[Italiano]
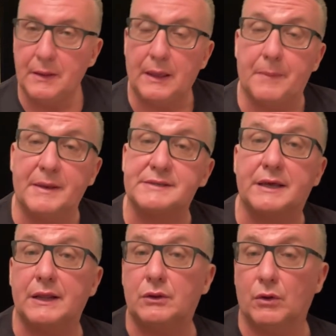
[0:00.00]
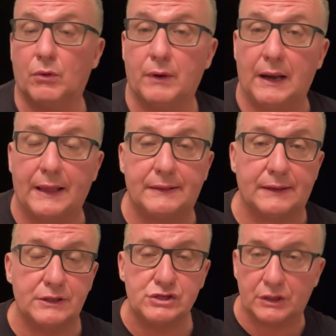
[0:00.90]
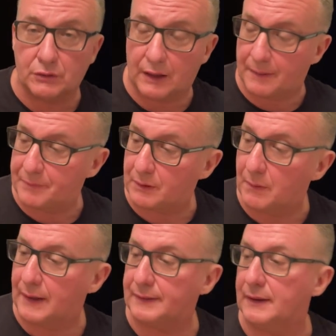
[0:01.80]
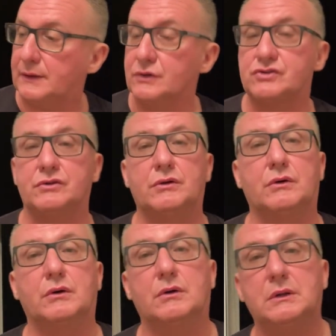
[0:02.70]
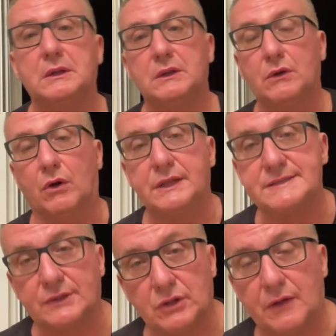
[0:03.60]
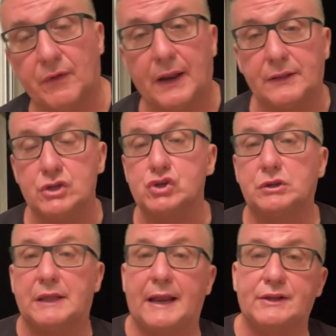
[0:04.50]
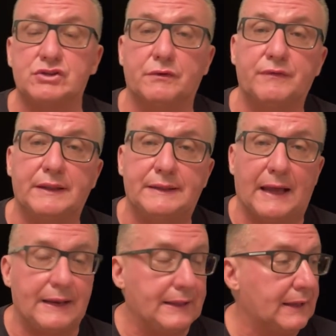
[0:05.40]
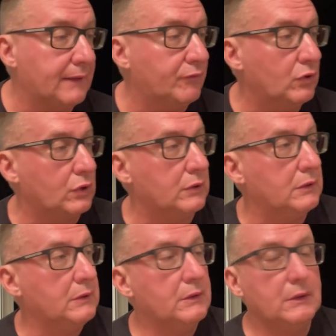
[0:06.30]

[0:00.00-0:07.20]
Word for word: e mi ha scritto una lettera dicendo Lambre, guarda, io sono, ho iniziato a lavorare a 18 anni, sono 20 anni che lavoro,